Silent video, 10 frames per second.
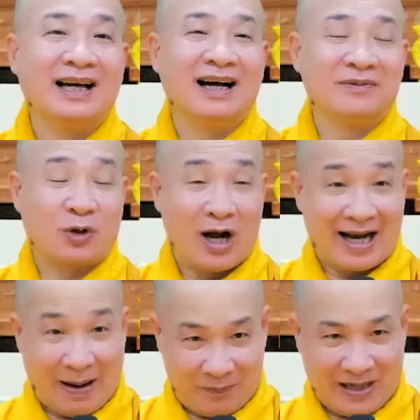Hiểu không?
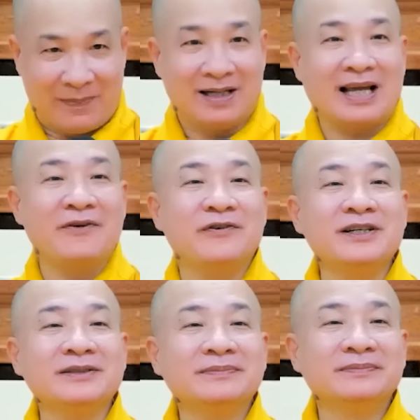Có gặp ở Tây
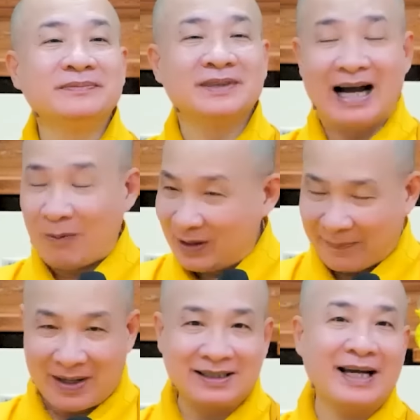Phương chứ
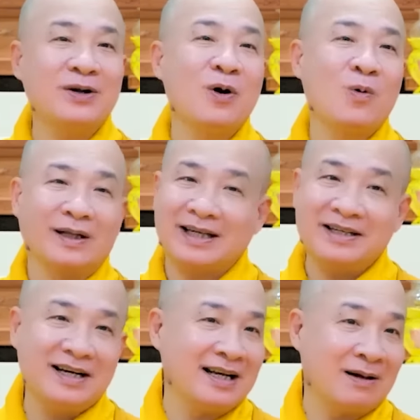không gặp ở Tây Đô hoặc
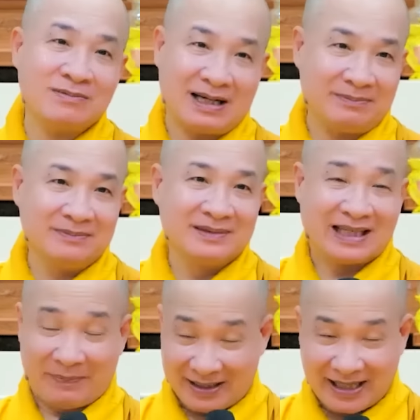Tây Ninh là không gặp.
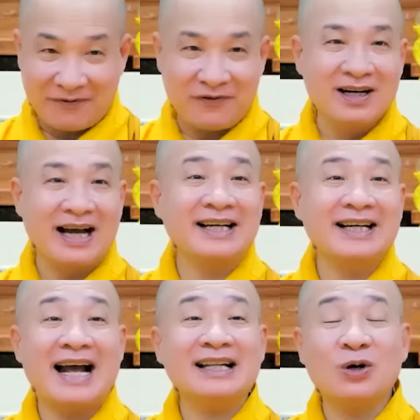Gặp ở Tây Phương
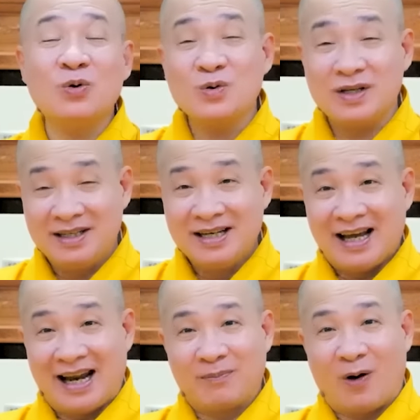anh gắng tu đi,
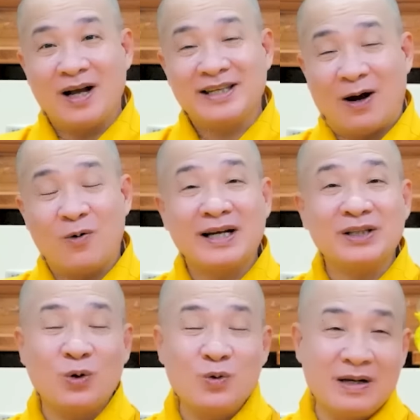anh bỏ nhậu
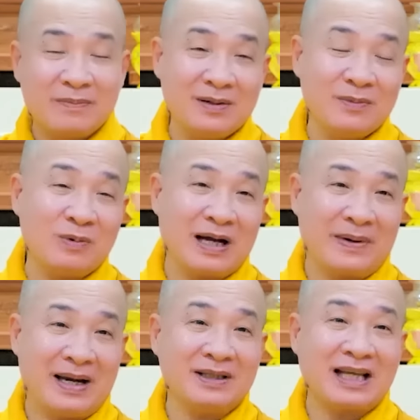anh tu đi, mới mốt
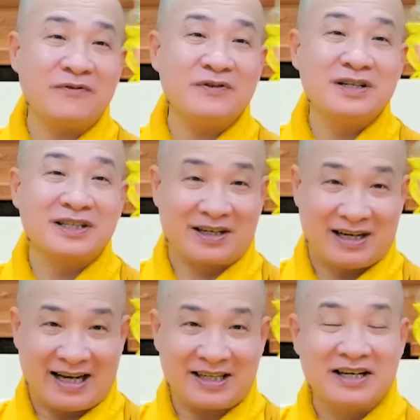gặp em ở Tây Phương
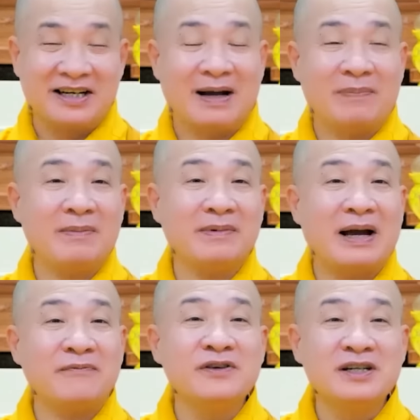cực lạc, chứ đừng gặp em
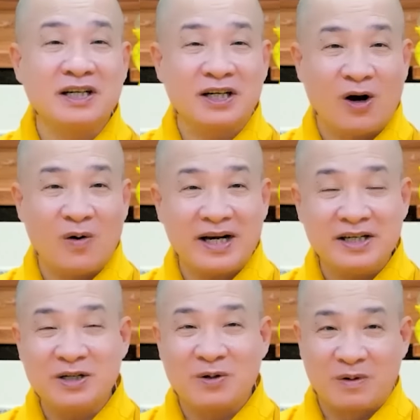ở Nam Phương cực khổ,
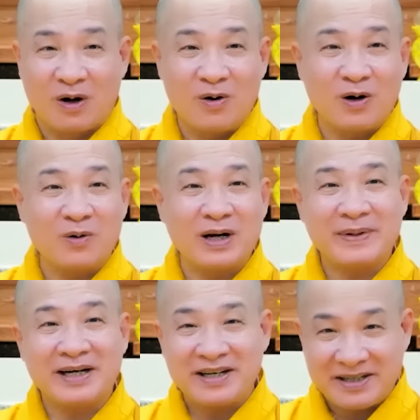hai đứa cùng khổ, khổ
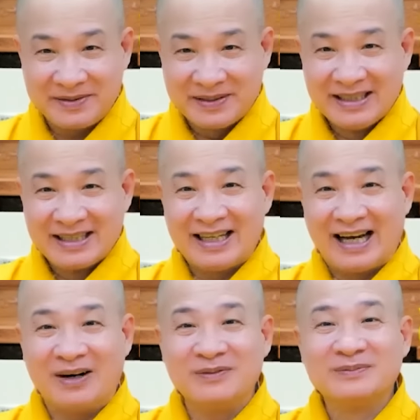lắm anh ơi,
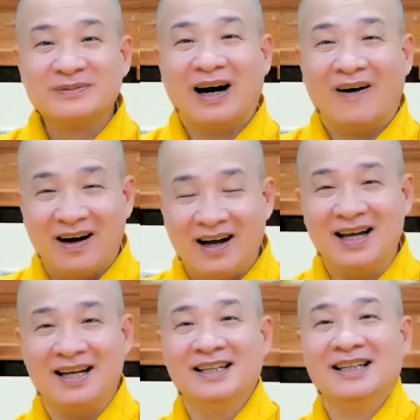thấy không?
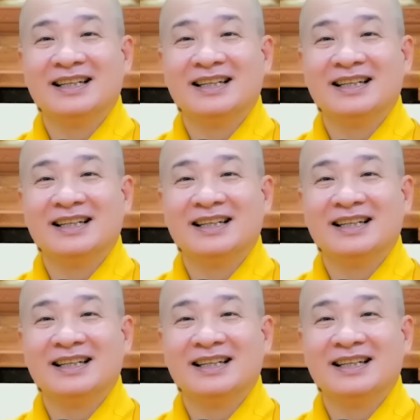Đó,